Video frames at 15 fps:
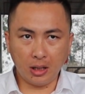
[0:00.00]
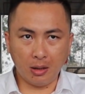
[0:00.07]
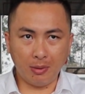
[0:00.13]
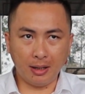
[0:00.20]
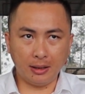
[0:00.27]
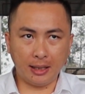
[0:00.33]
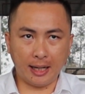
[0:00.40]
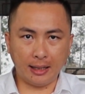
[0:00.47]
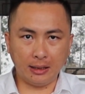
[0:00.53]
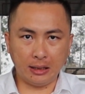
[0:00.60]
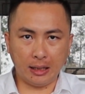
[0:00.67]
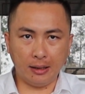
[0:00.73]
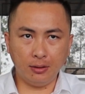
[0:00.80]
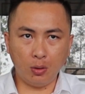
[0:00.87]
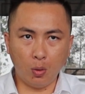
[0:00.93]
thì bên khanh
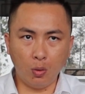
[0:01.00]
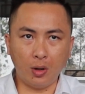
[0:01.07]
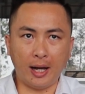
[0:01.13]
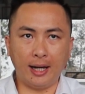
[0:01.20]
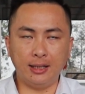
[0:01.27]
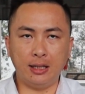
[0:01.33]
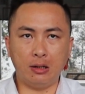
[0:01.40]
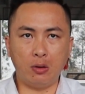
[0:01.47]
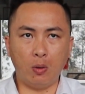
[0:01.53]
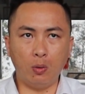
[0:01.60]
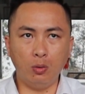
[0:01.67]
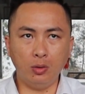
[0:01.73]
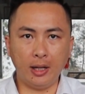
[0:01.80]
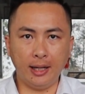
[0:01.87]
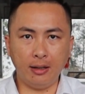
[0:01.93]
sẽ thu lại xe
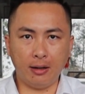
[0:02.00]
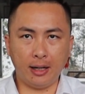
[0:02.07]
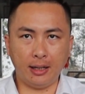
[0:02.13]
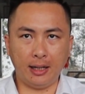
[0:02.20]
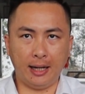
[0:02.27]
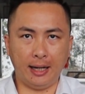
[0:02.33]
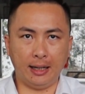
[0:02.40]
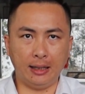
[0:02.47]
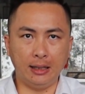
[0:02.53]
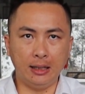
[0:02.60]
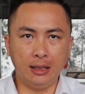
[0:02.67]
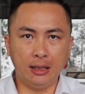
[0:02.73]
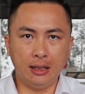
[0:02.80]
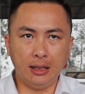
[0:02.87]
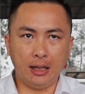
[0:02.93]
cũ để cho khách hàng
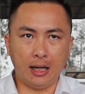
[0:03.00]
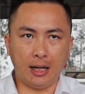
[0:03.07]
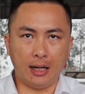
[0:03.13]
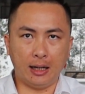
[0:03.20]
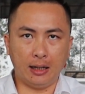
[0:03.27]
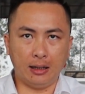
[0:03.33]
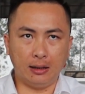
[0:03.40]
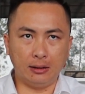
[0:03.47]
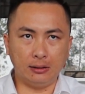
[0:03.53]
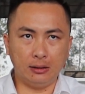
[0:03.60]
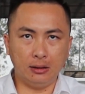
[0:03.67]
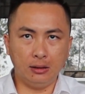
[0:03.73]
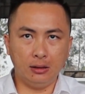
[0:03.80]
à,